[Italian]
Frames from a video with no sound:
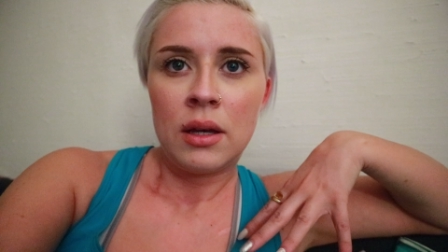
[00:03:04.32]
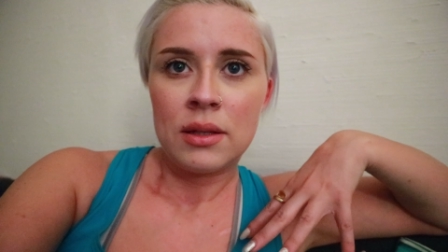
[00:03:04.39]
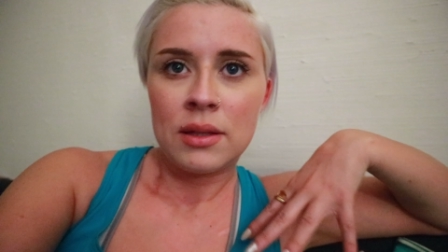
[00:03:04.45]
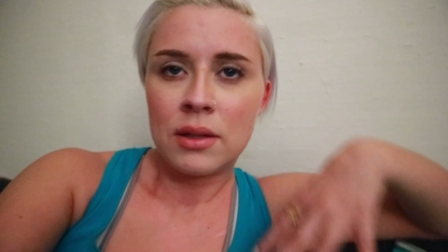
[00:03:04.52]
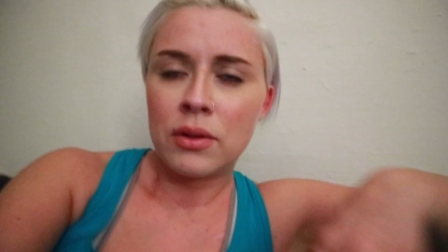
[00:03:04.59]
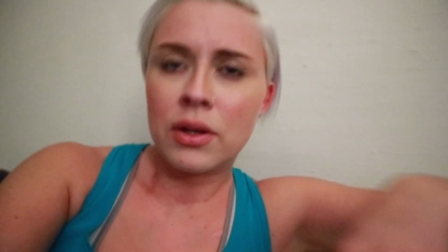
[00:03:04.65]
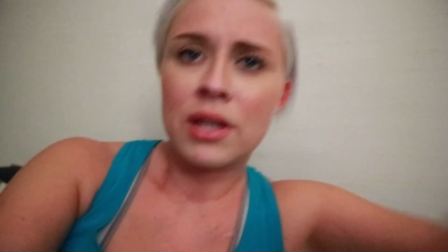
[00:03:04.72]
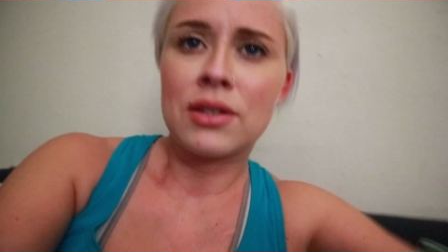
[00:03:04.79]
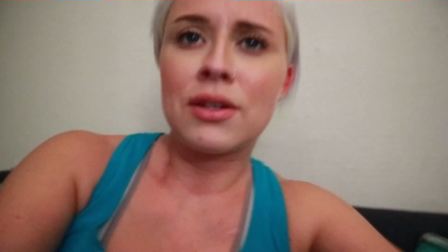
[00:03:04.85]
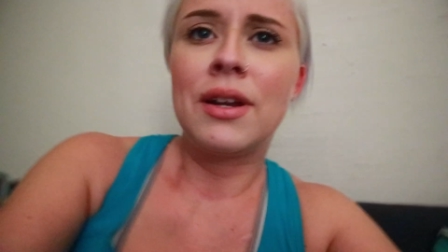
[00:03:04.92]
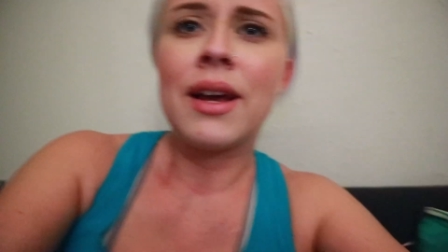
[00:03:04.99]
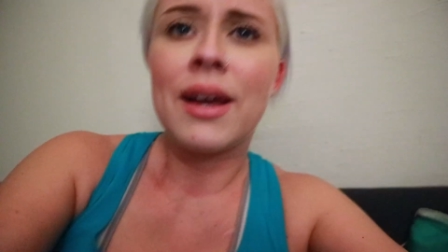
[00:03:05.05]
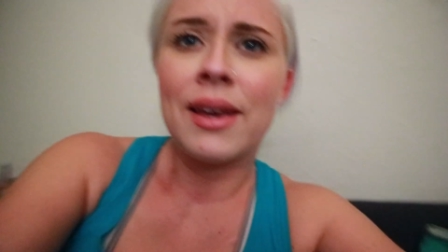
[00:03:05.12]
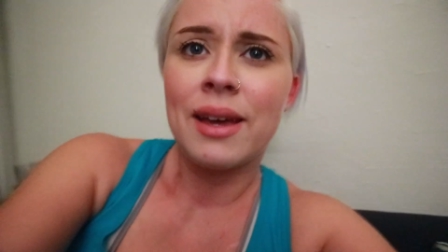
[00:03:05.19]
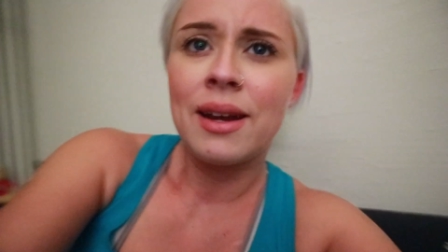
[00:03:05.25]
se non riesco
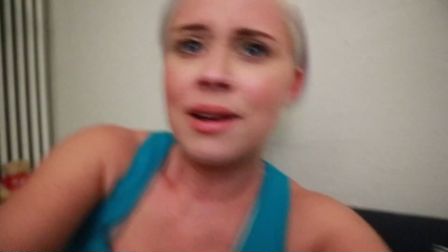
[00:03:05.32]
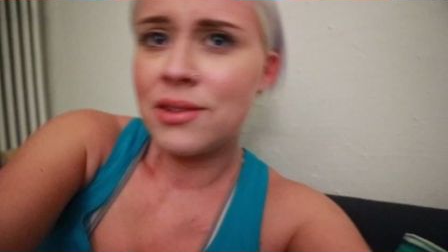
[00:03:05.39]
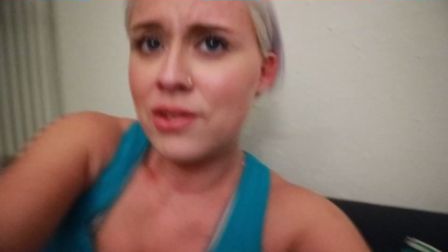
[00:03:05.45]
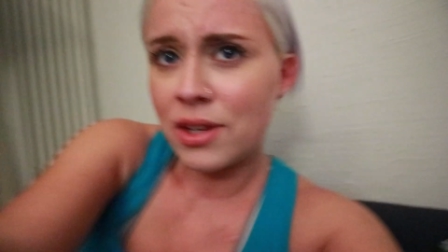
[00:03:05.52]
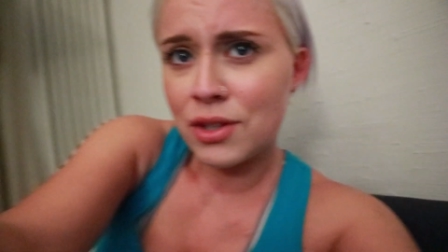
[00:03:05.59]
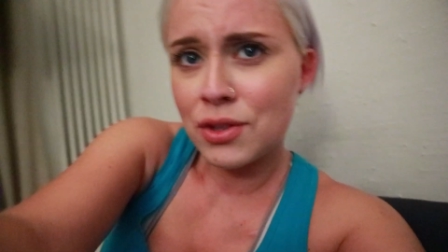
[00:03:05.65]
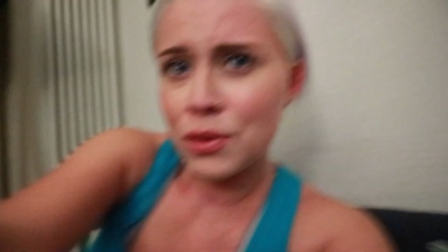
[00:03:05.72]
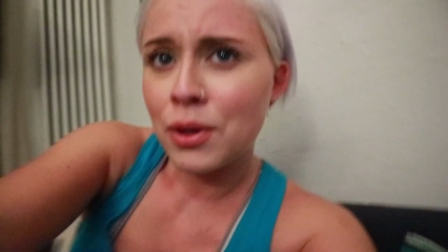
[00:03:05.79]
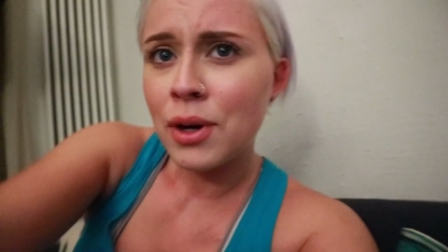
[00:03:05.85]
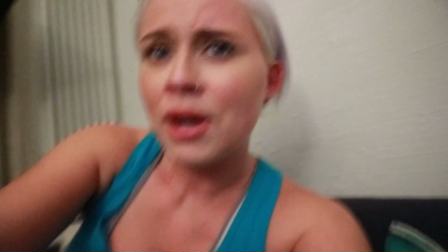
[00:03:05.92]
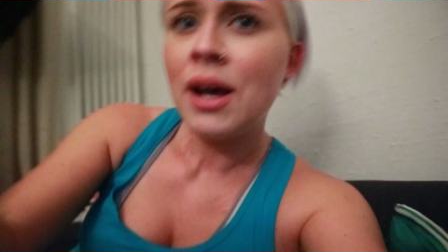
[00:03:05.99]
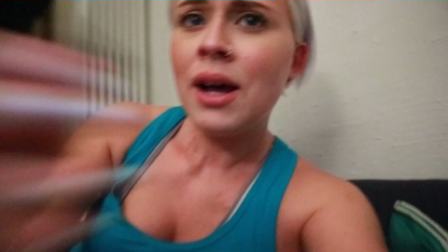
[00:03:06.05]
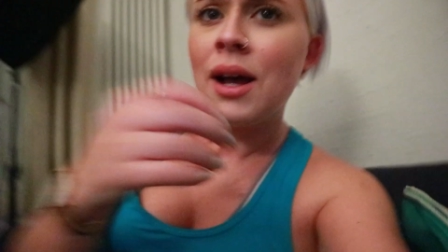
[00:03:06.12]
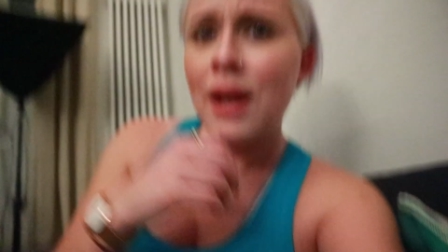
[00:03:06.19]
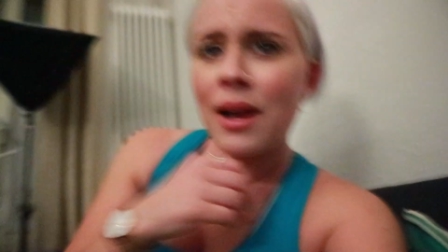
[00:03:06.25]
neanche a reggere
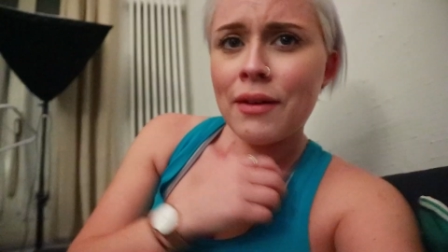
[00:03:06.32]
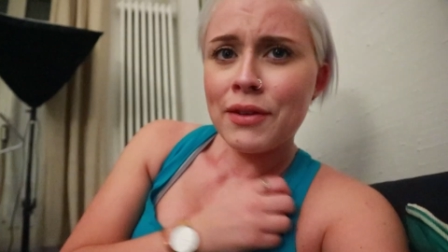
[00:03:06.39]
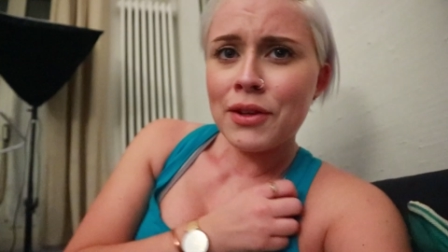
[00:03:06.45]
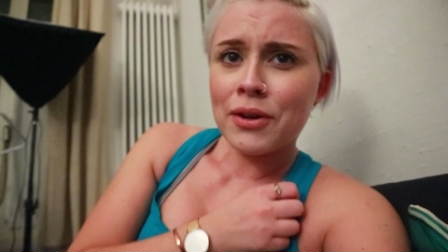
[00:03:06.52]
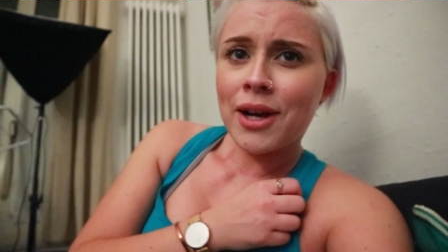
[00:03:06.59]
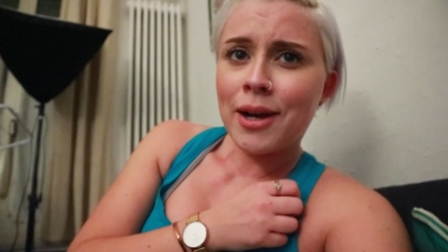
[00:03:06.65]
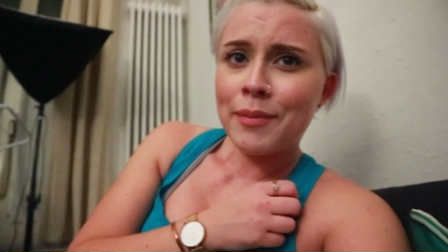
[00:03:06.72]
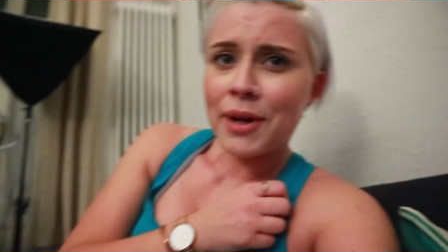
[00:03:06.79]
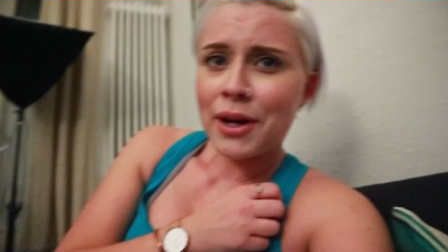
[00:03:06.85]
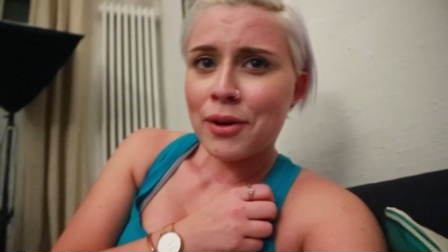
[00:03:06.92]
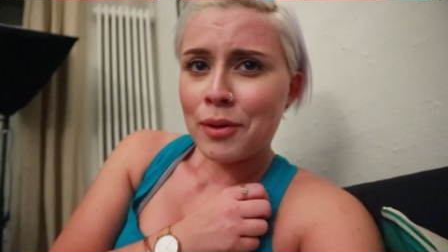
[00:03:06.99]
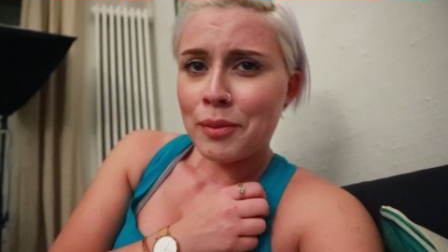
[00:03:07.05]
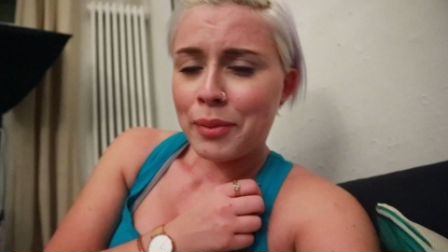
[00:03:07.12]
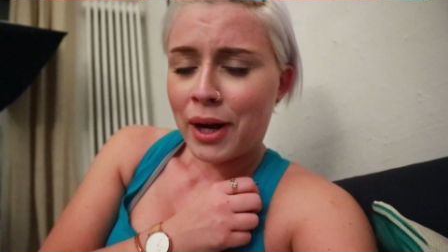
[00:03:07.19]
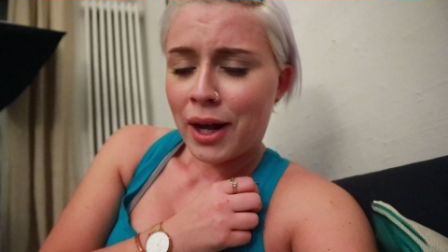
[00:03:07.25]
la videocamera
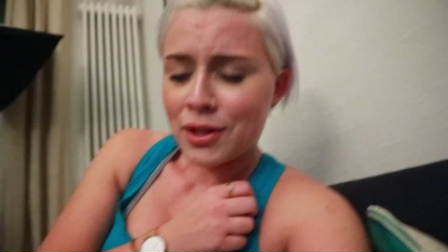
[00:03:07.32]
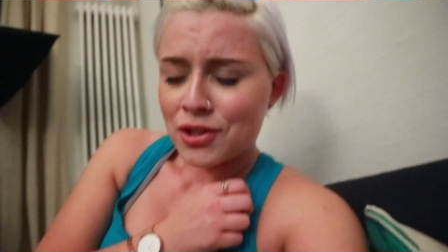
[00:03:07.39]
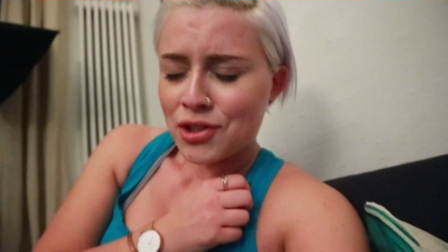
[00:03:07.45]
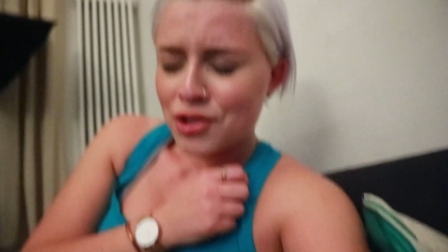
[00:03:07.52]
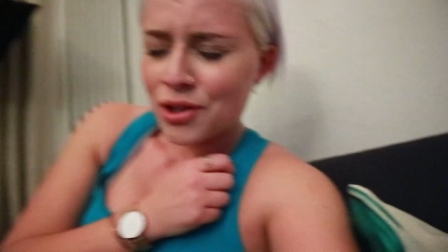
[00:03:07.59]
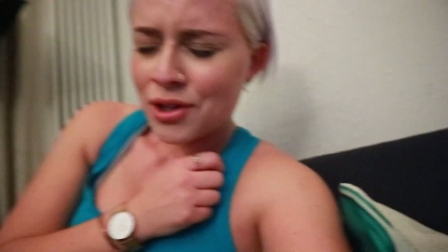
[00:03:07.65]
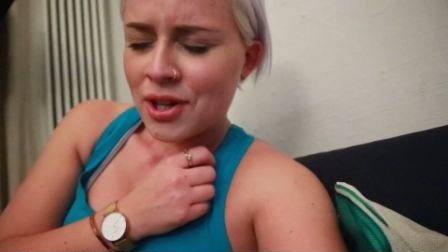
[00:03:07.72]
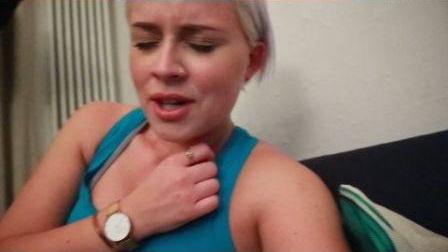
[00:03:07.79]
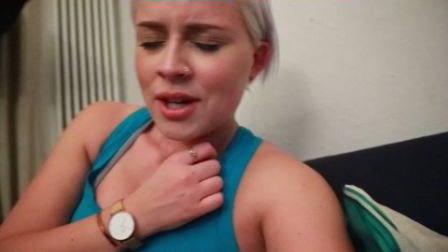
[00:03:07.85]
col braccio.